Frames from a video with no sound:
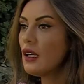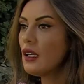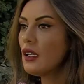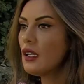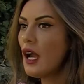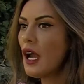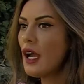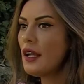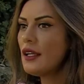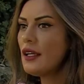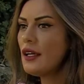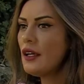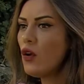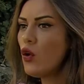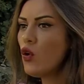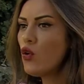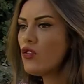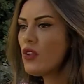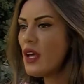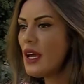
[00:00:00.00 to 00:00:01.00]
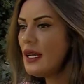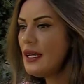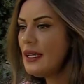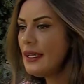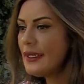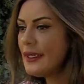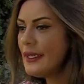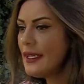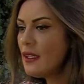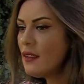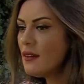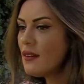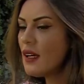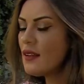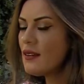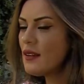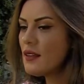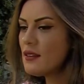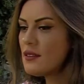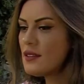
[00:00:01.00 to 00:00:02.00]
Yani özellikleri
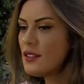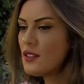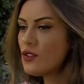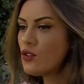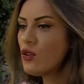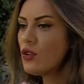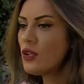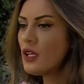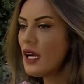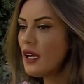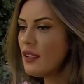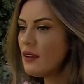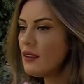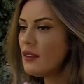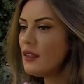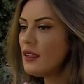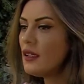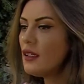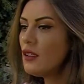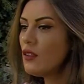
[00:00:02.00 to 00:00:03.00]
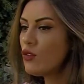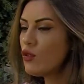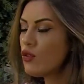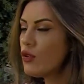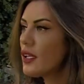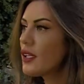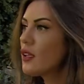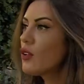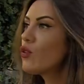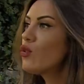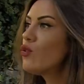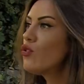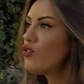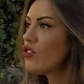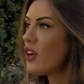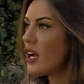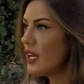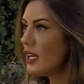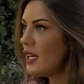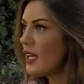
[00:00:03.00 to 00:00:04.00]
zaten TikTok kendini sürekli
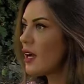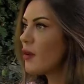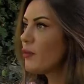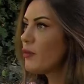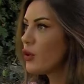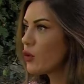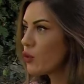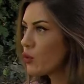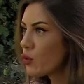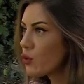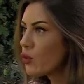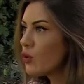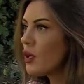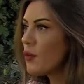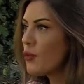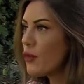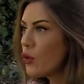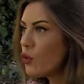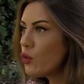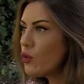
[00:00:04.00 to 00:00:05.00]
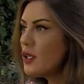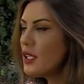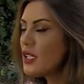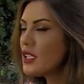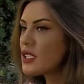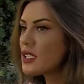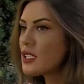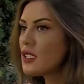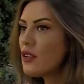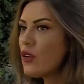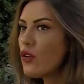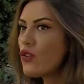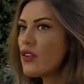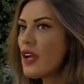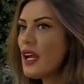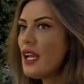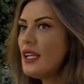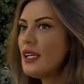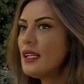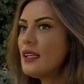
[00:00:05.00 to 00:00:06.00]
güncelleyen bir uygulama olduğu için
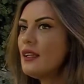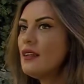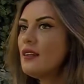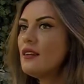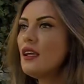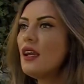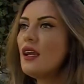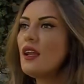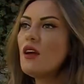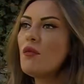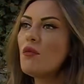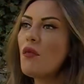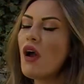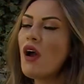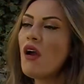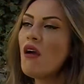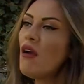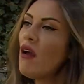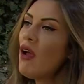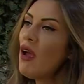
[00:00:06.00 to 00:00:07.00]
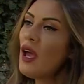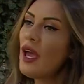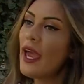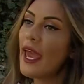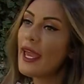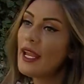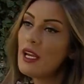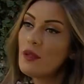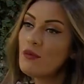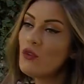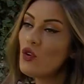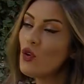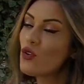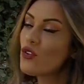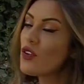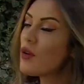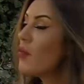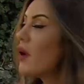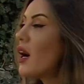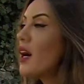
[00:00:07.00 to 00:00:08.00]
özellikleri değil ama elimde
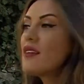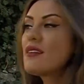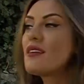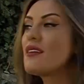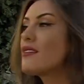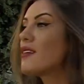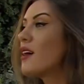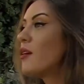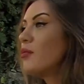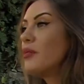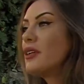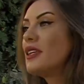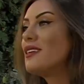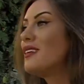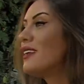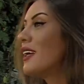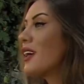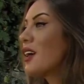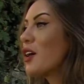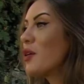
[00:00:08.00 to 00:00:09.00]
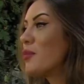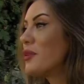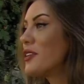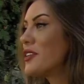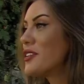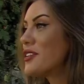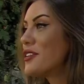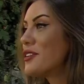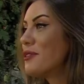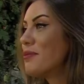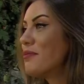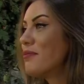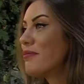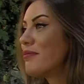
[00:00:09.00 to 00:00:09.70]
olsa bazı hesapları direkt kapatırdım.